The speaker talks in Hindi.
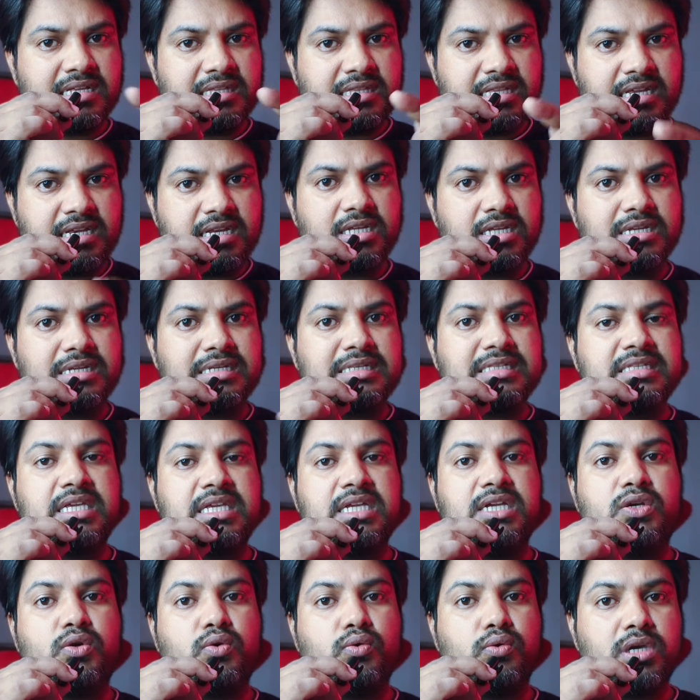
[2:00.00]
ना रिस्की
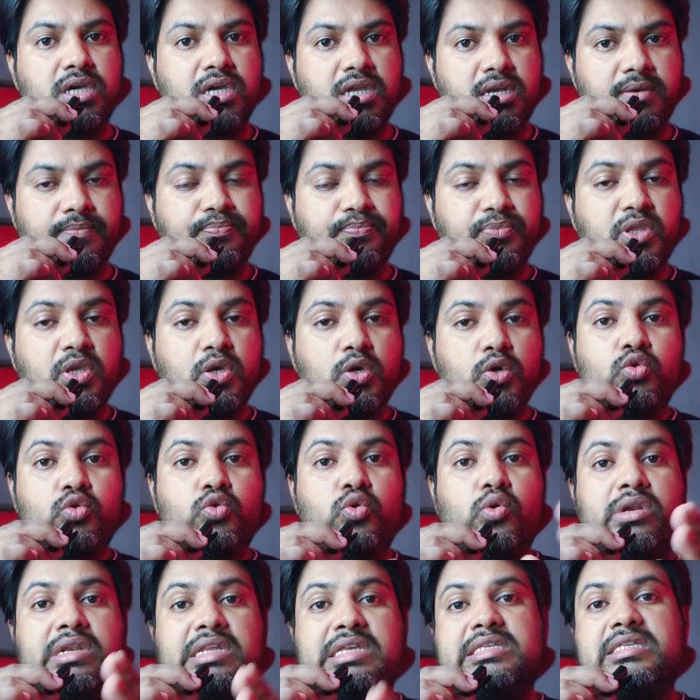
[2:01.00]
टोकन तो
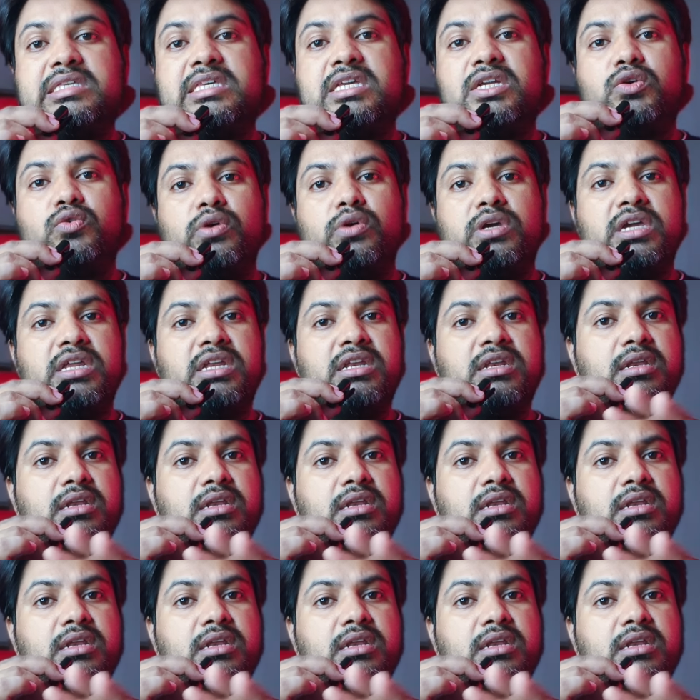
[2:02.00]
रिस्की टोकन